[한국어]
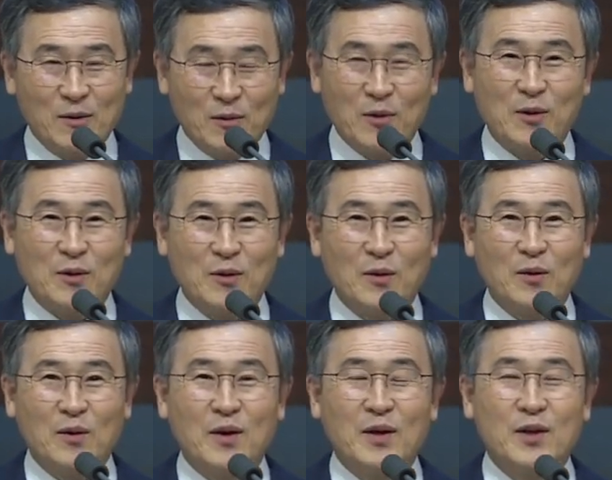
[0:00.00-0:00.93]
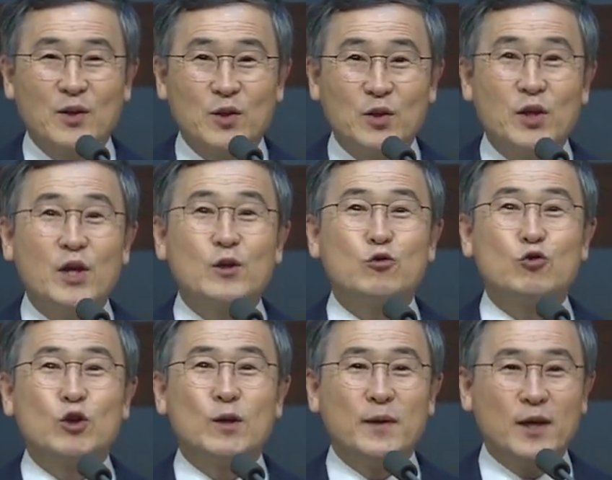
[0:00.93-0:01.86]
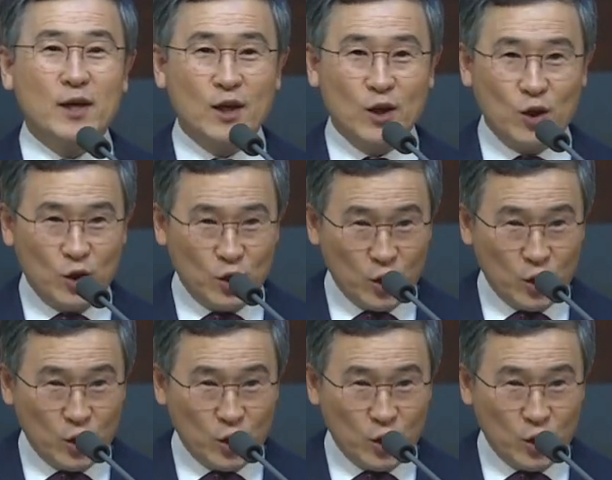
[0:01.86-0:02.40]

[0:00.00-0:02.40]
오늘도 예수님이